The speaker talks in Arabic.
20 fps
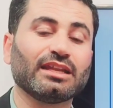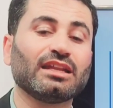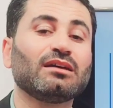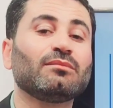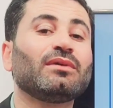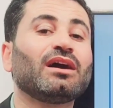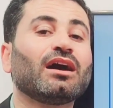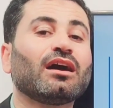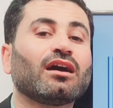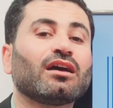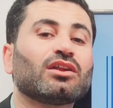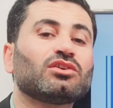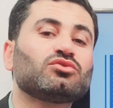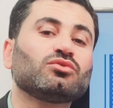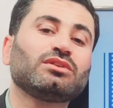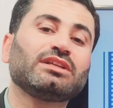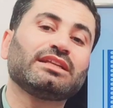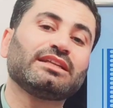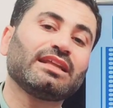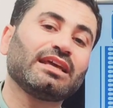إنما
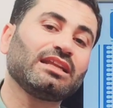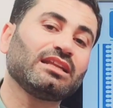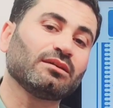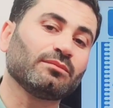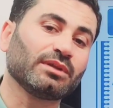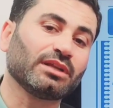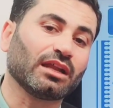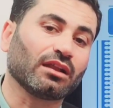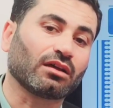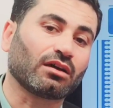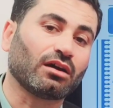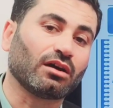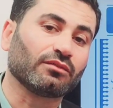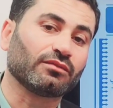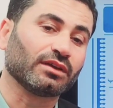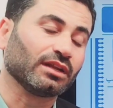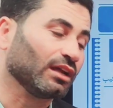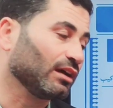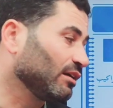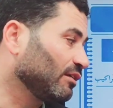خرجوا للنيل من
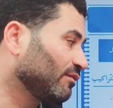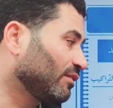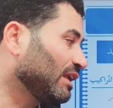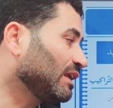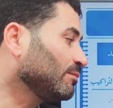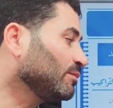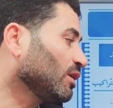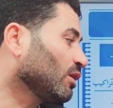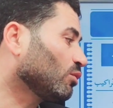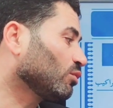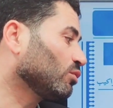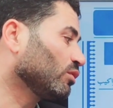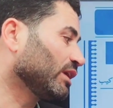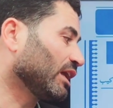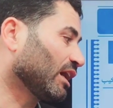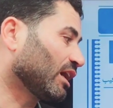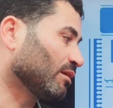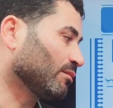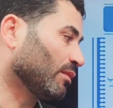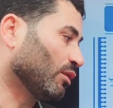القافلة فلم يكن
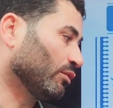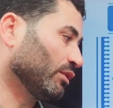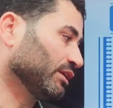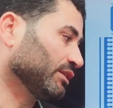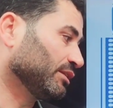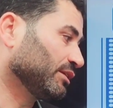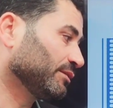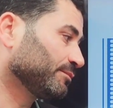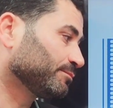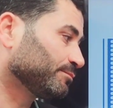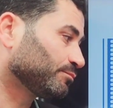هناك موعد